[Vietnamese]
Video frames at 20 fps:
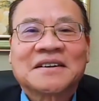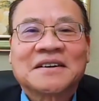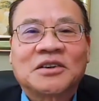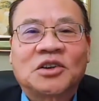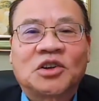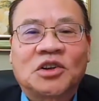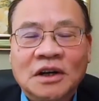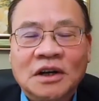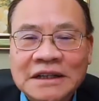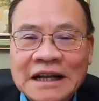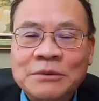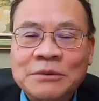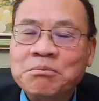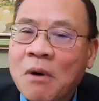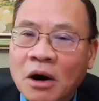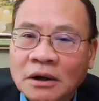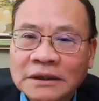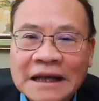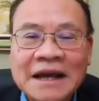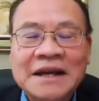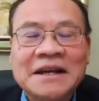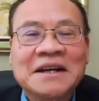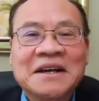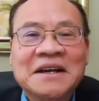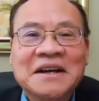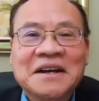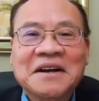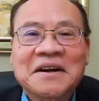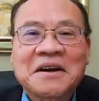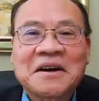trở thành bó tay
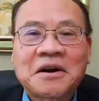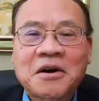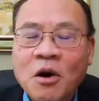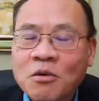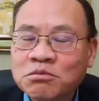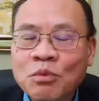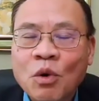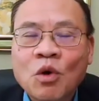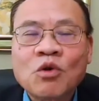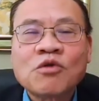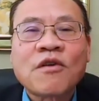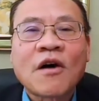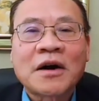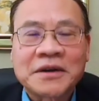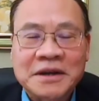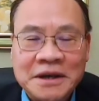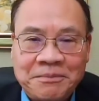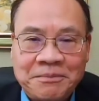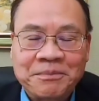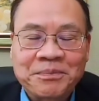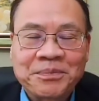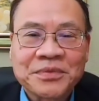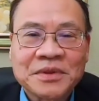không đối phó kịp